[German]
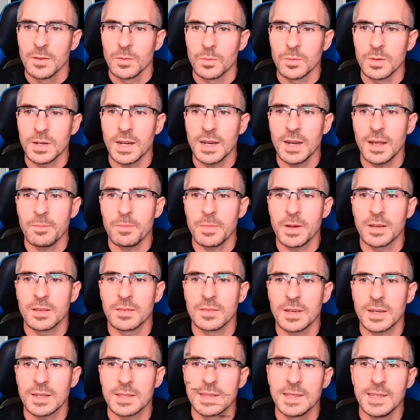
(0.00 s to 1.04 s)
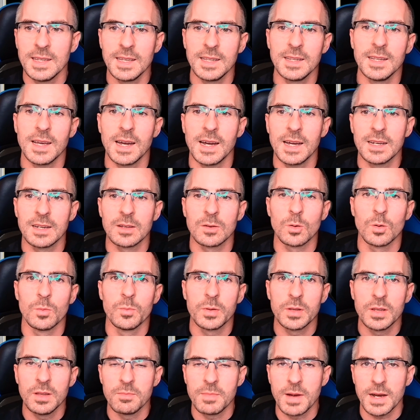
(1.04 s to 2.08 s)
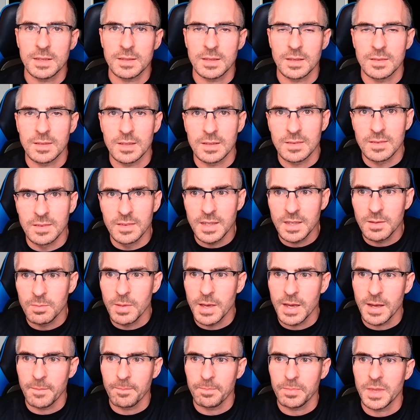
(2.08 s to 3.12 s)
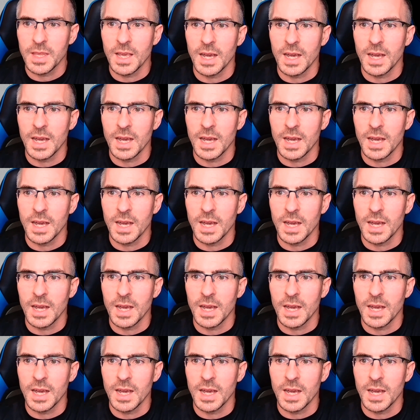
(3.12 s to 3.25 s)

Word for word: Und dann hat man gesagt, nee, die eine Gruppe, die macht das jetzt nicht mehr,